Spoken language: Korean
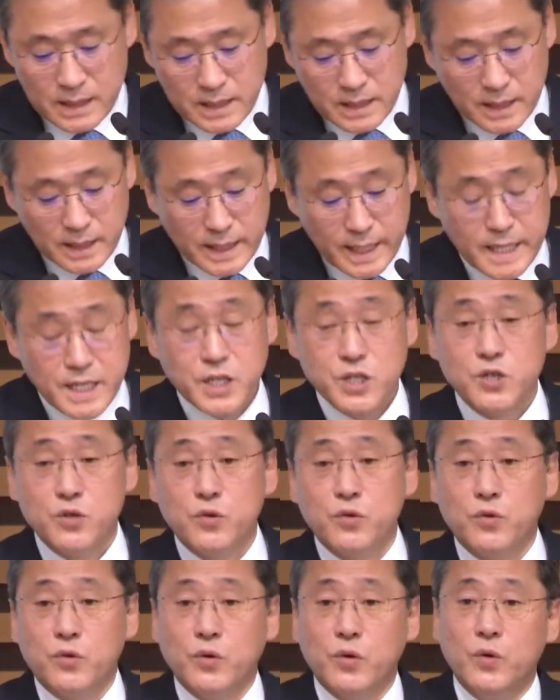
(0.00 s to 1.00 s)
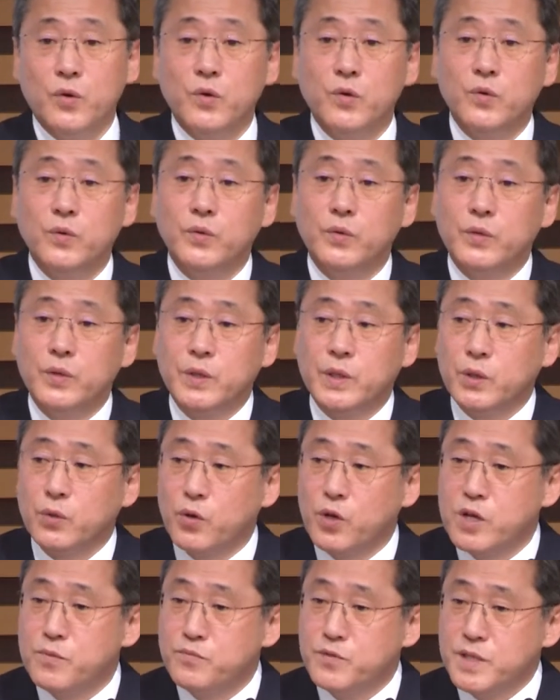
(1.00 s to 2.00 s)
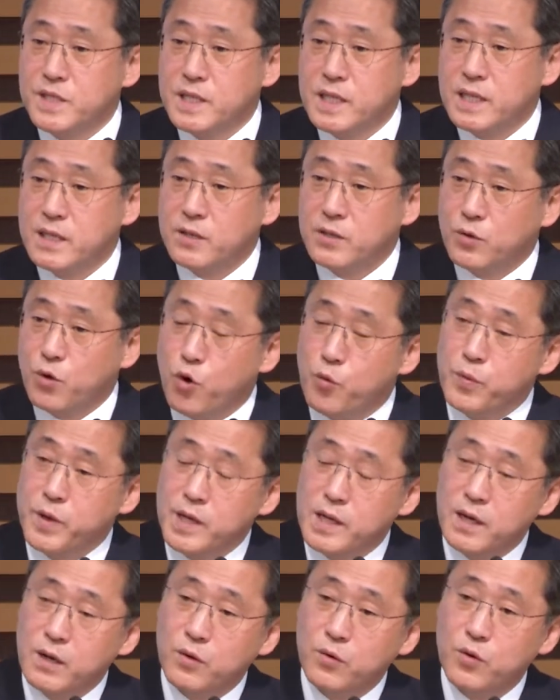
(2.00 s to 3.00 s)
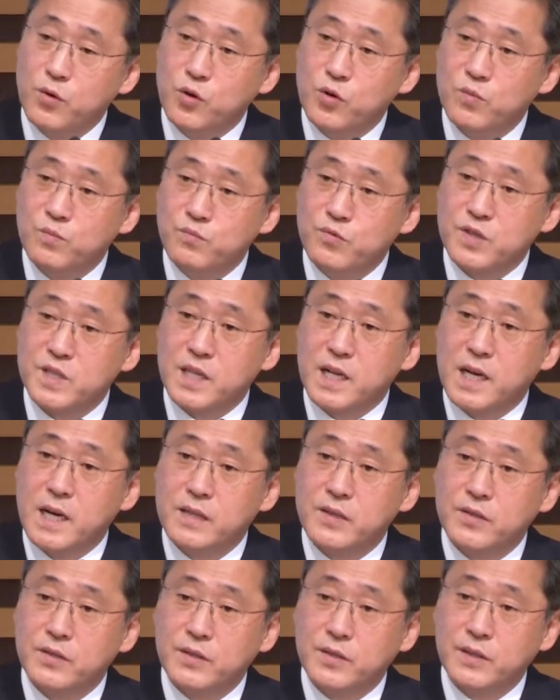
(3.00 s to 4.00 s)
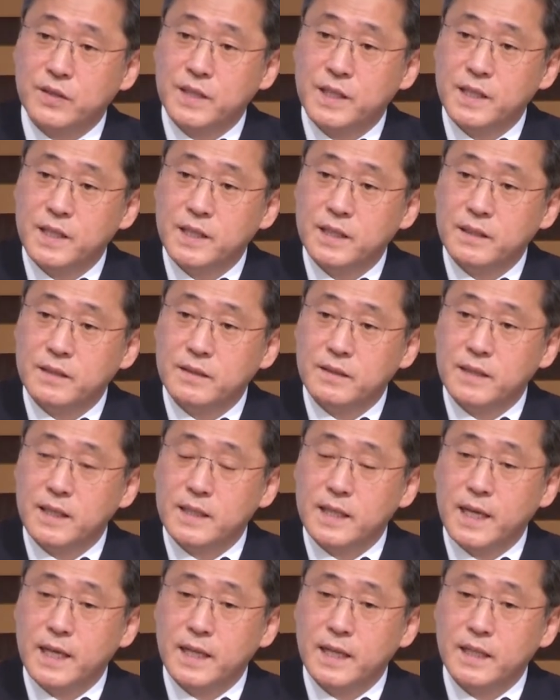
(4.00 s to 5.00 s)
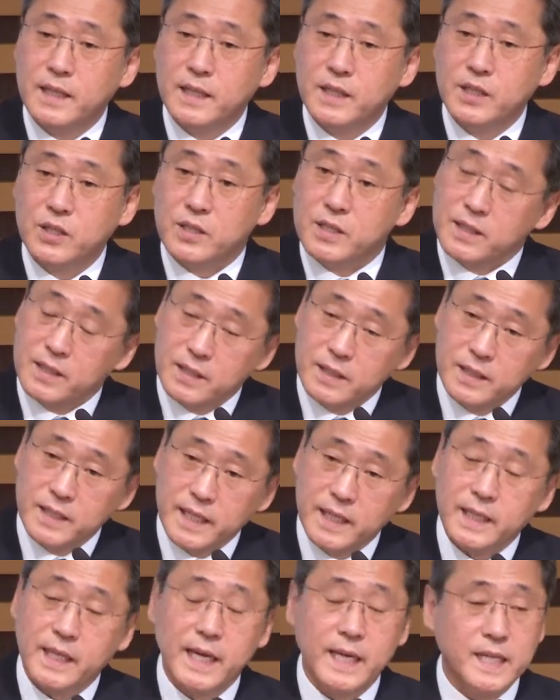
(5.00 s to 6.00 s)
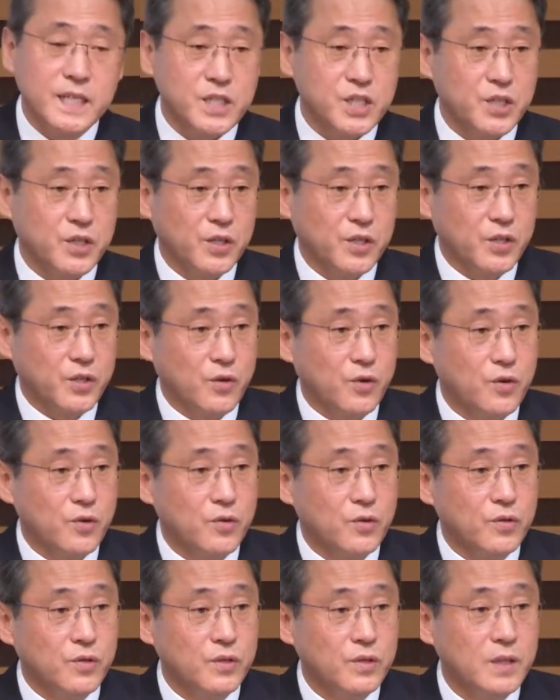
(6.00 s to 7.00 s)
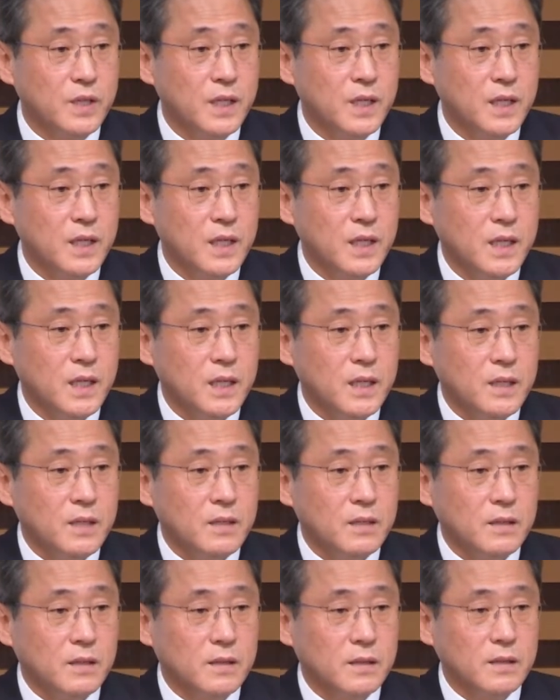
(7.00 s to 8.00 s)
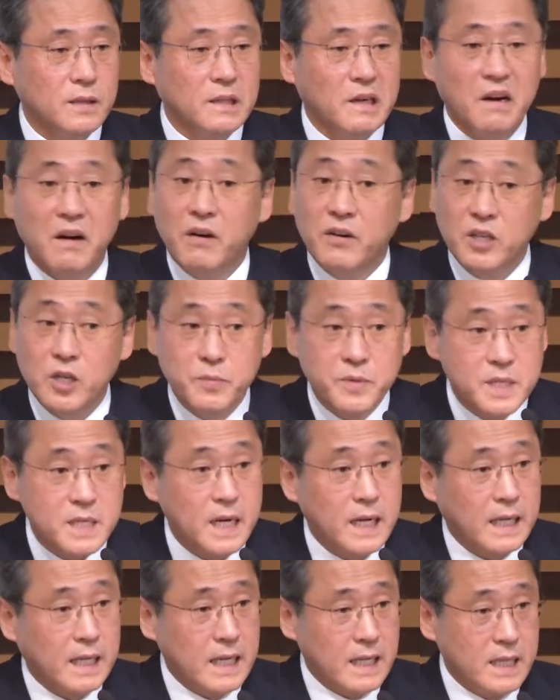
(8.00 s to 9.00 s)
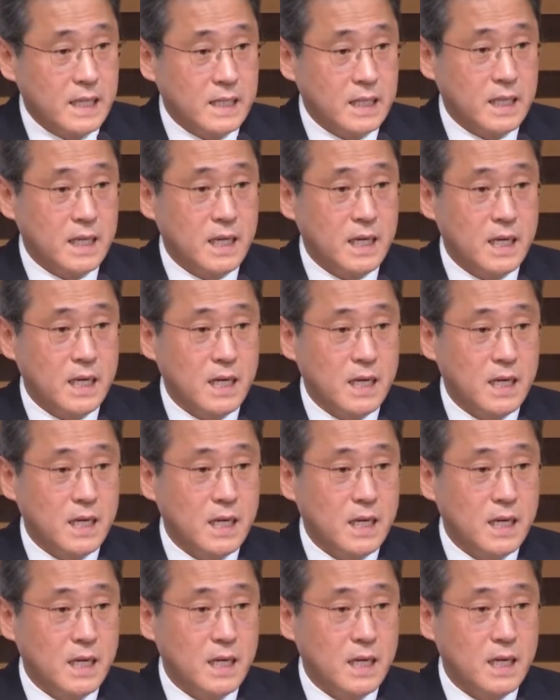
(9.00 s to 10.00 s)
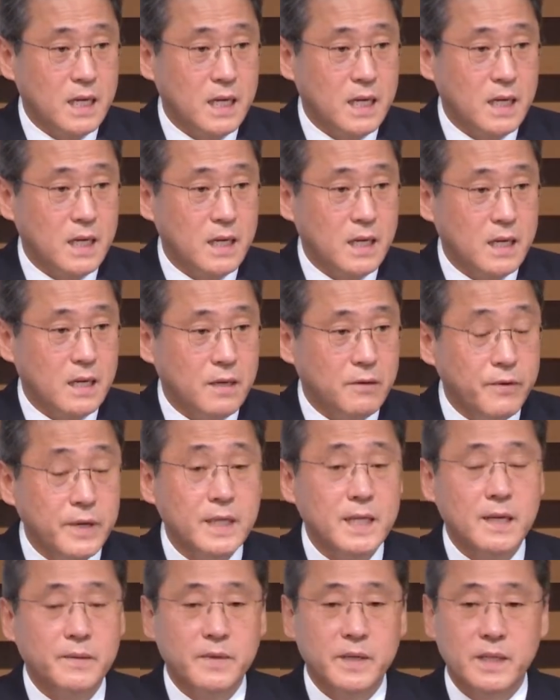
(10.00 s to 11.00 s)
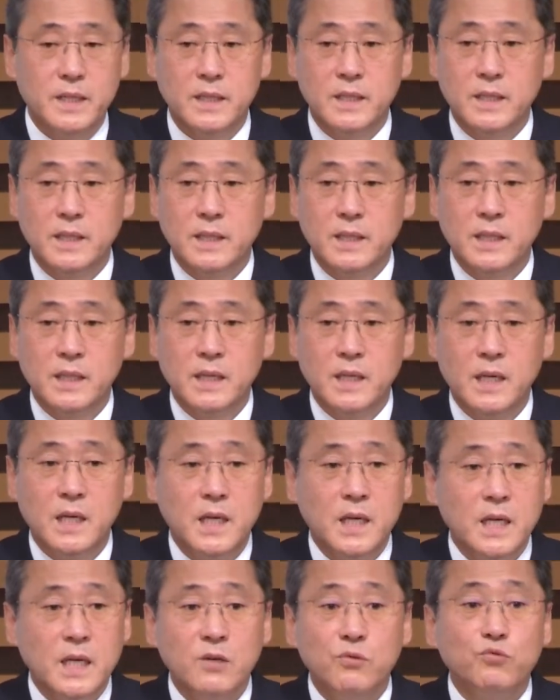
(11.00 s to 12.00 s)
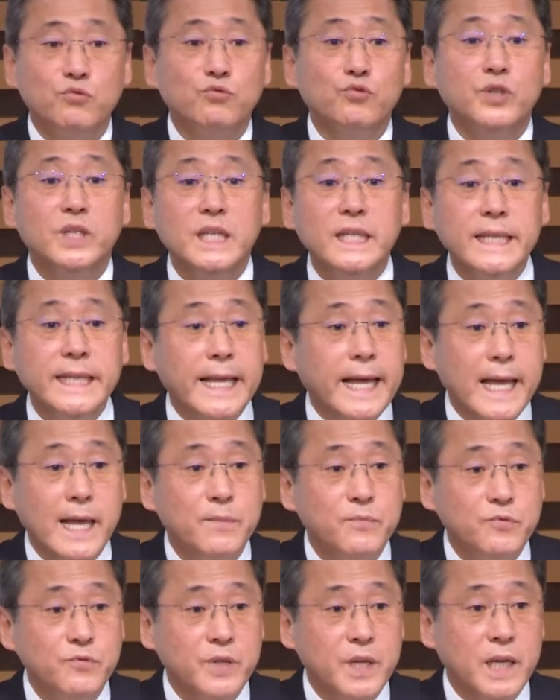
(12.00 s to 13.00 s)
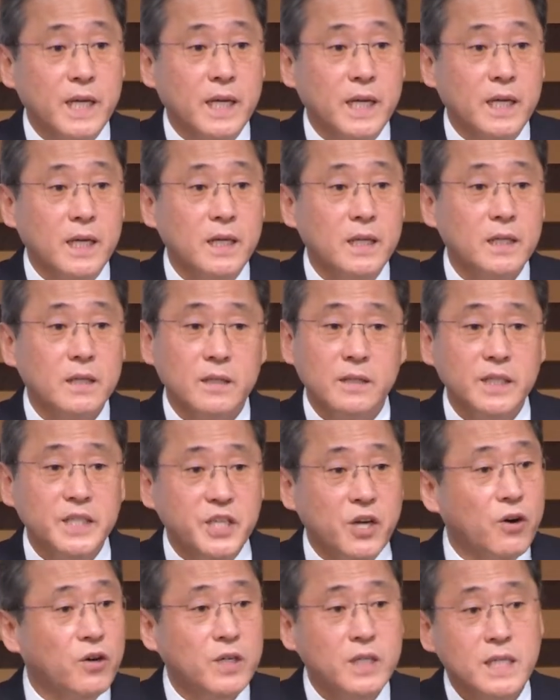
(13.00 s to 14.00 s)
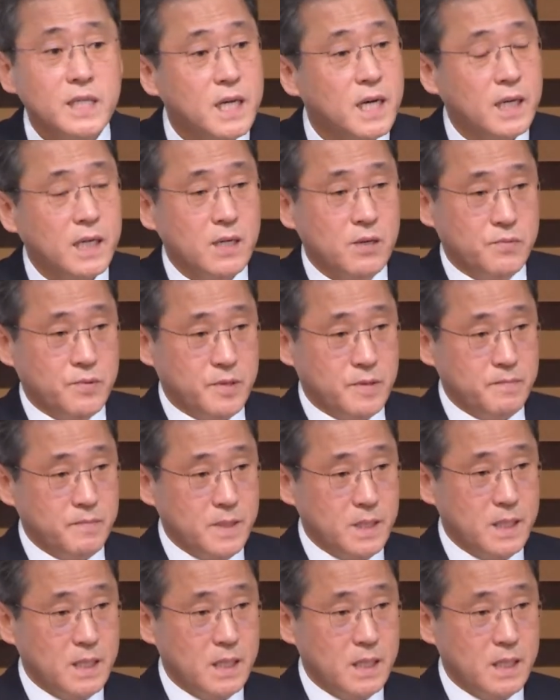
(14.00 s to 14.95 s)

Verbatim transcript: 제가 개인적으로 통일 문제 고민하고 묵상하던 끝에 내린 제 개인적인 결론은 어렵지 않겠는가. 왜냐하면은 우리 내부에 그 역량이 없습니다.